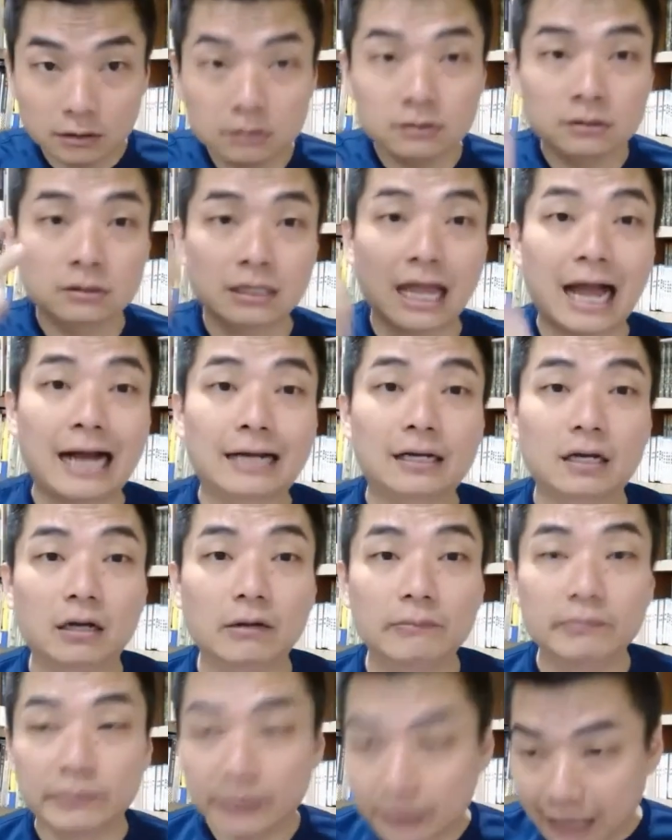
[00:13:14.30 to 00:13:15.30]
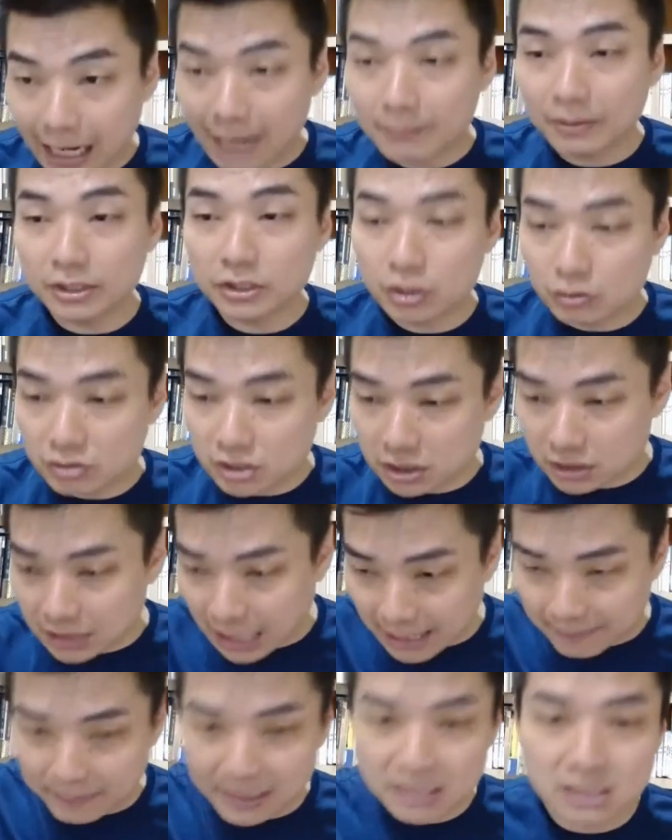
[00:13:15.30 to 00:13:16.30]
嗯，大哥，他们就是
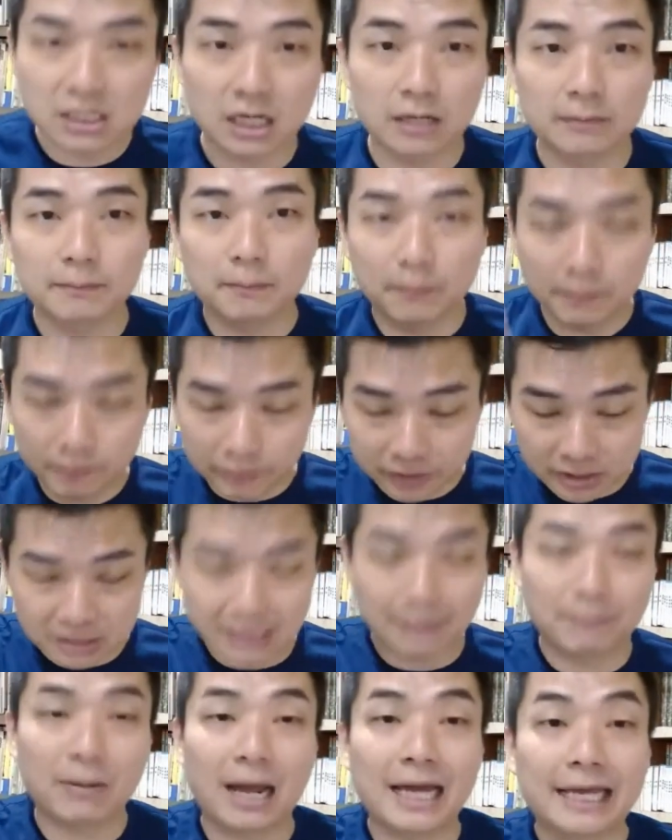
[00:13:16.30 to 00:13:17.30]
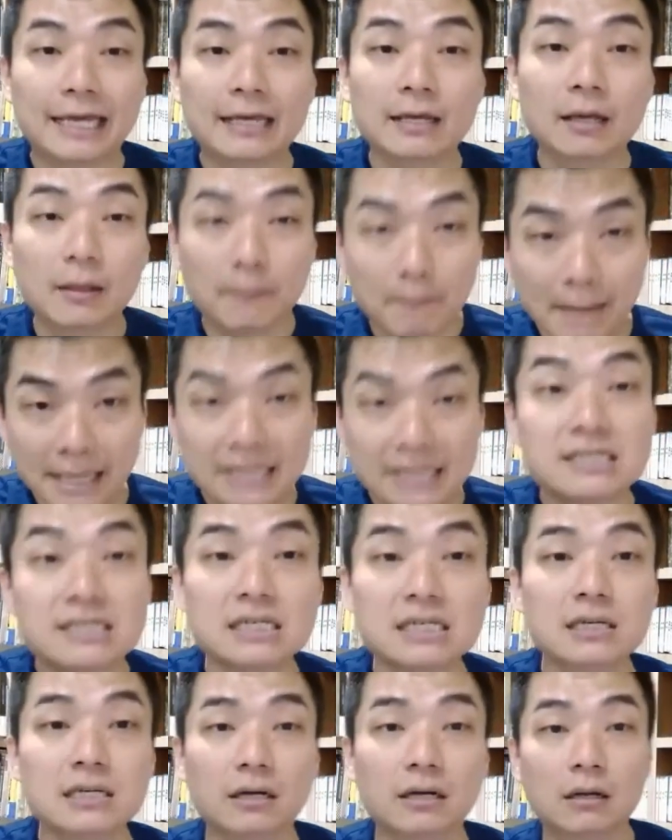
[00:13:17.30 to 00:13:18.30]
在槟城 supply 煤
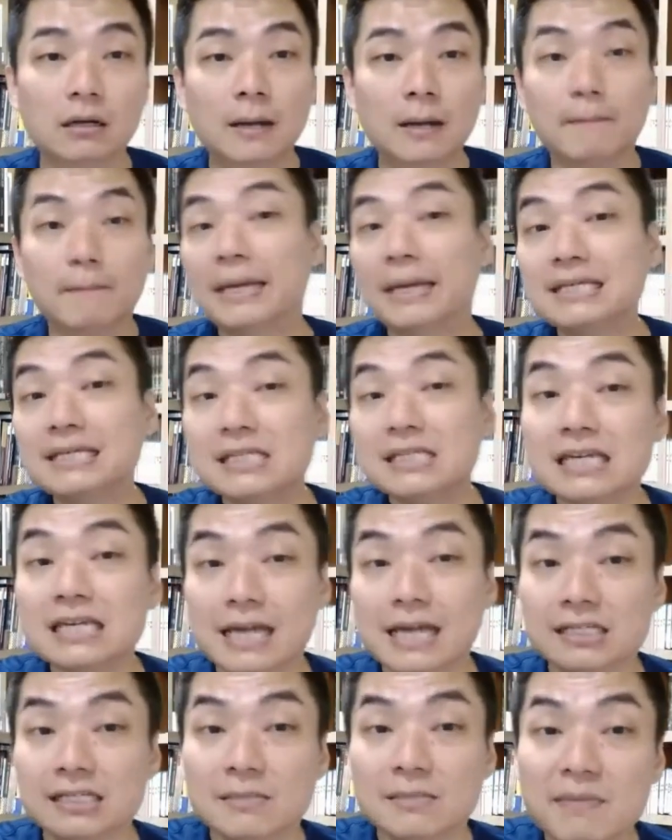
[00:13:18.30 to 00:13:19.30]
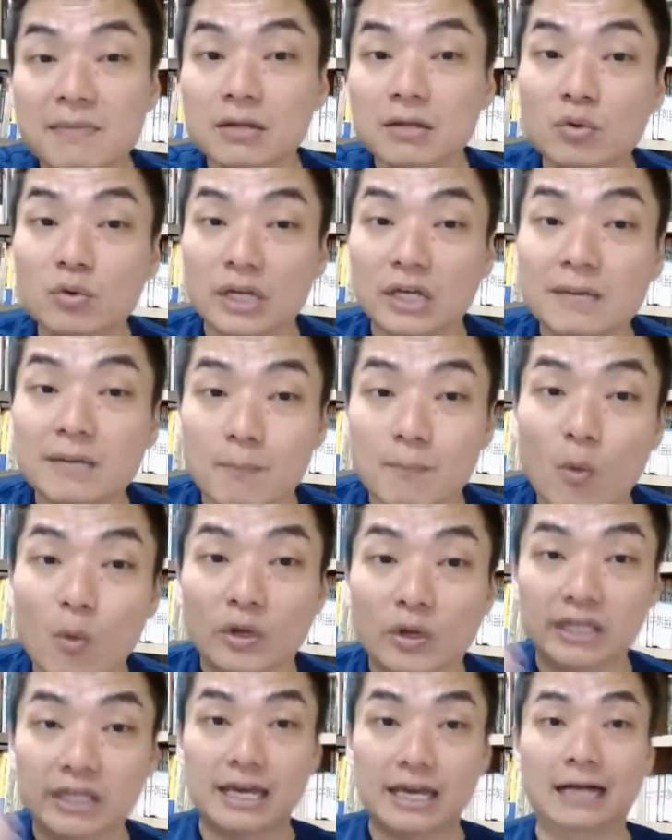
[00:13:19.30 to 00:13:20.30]
气的，煤气也是面对一
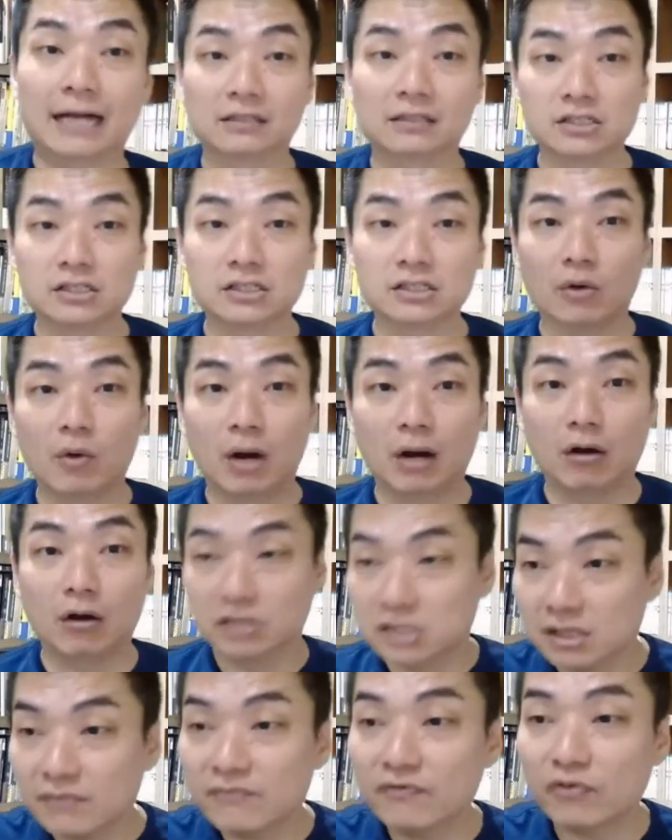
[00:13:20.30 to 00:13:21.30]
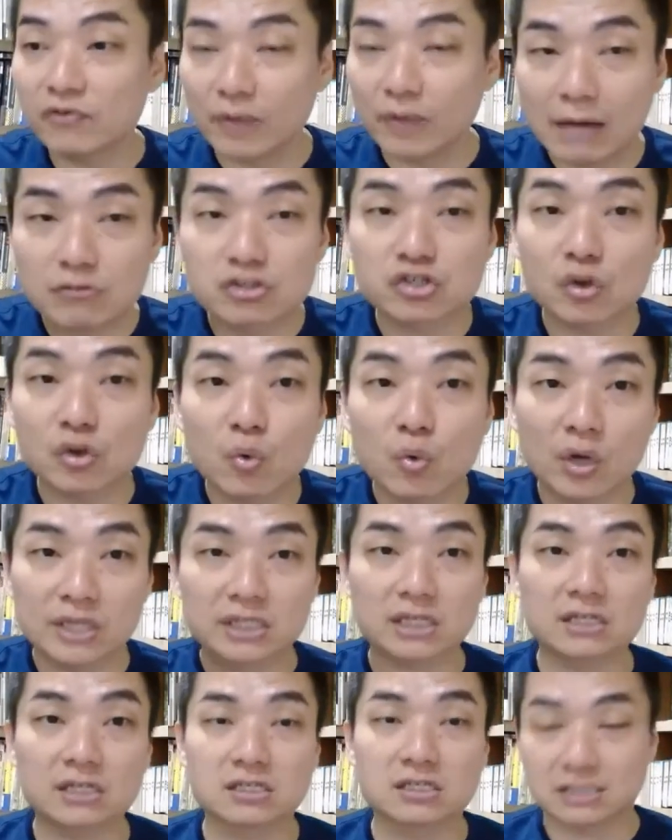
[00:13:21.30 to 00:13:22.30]
模一样的情况哦。政府要收
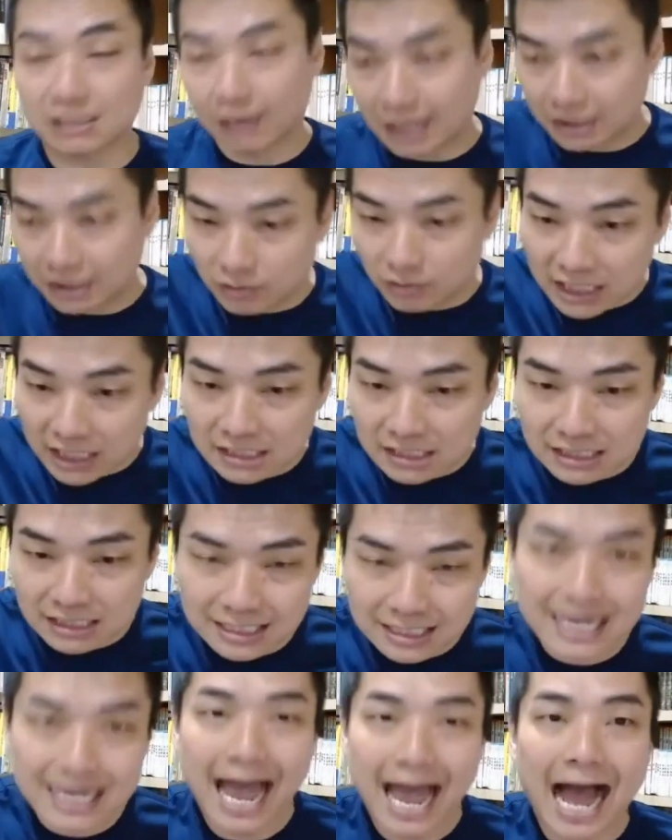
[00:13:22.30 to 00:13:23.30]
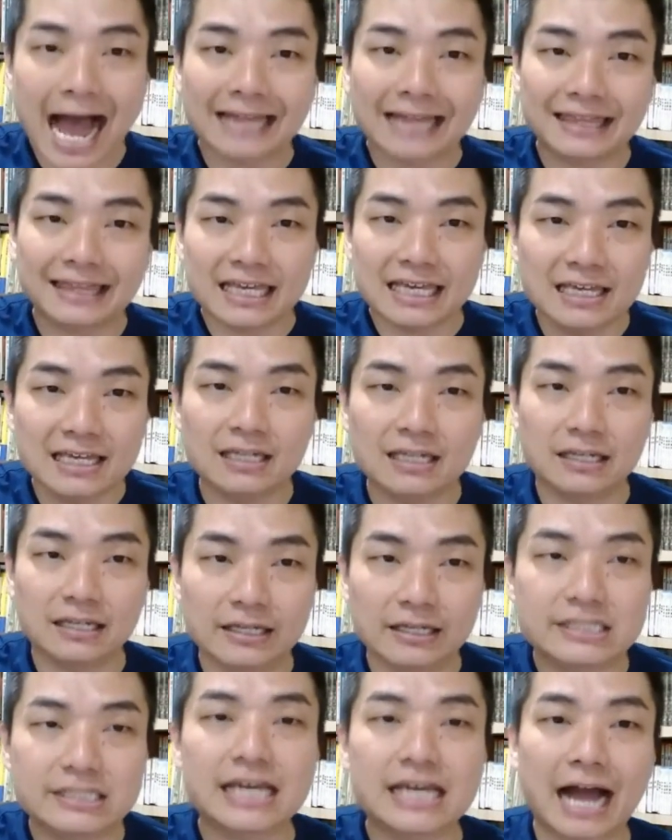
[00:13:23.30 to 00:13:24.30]
回这个执照，他就一直压低你
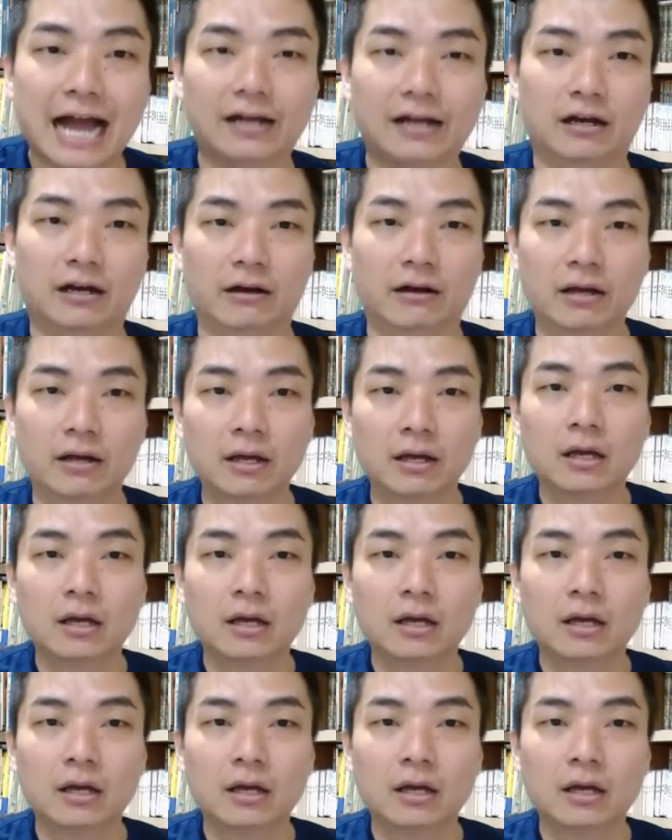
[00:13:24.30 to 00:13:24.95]
的价格。